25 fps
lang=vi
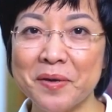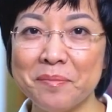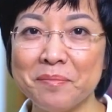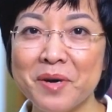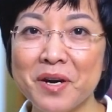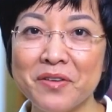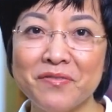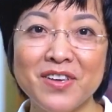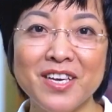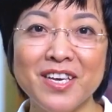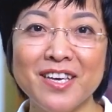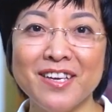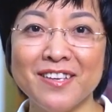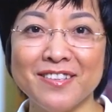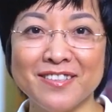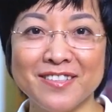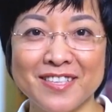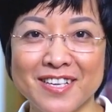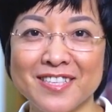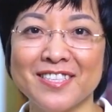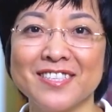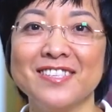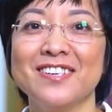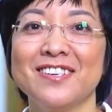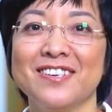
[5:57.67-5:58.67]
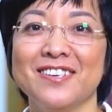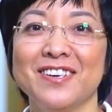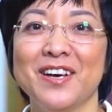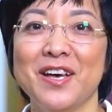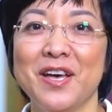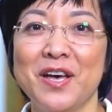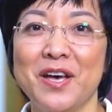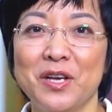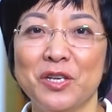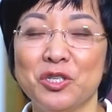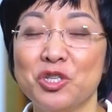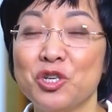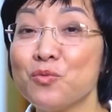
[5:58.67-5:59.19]
Bởi vì thật sự
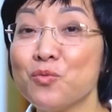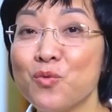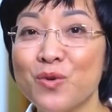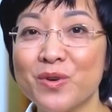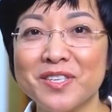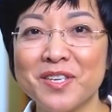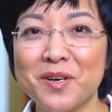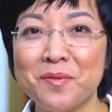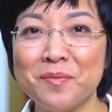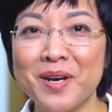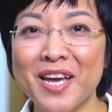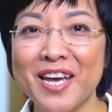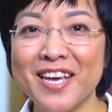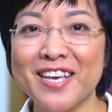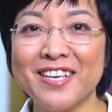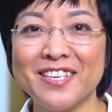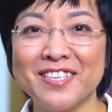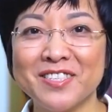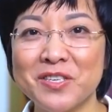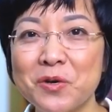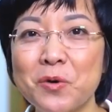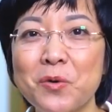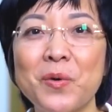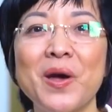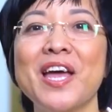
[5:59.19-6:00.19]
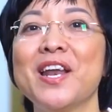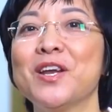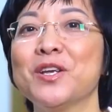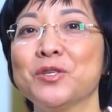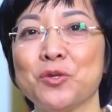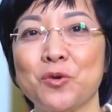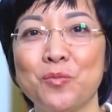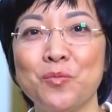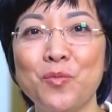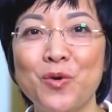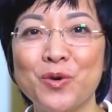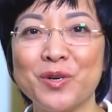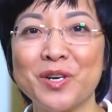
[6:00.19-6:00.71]
trong cuộc sống này sức khỏe là
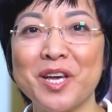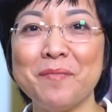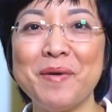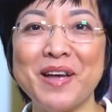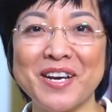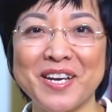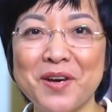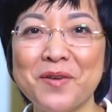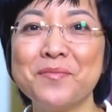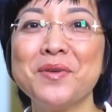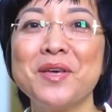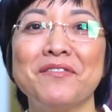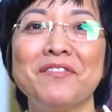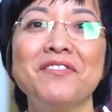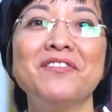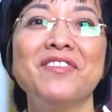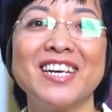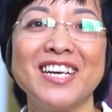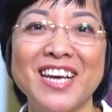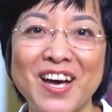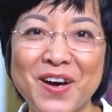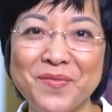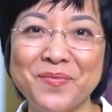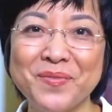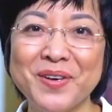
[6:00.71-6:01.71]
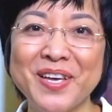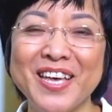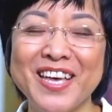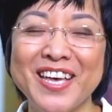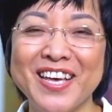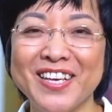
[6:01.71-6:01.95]
số một, các bạn công nhận với Vân không?